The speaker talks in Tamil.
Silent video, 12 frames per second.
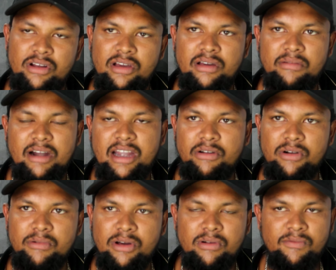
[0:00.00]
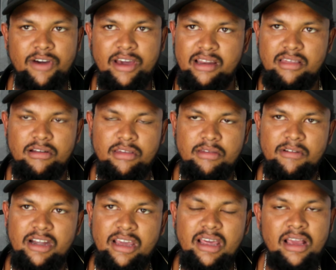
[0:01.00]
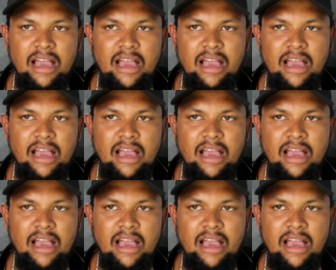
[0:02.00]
ஒரு வண்டி ஒன்று வரும் ஃபயர் சர்வீஸ் வண்டி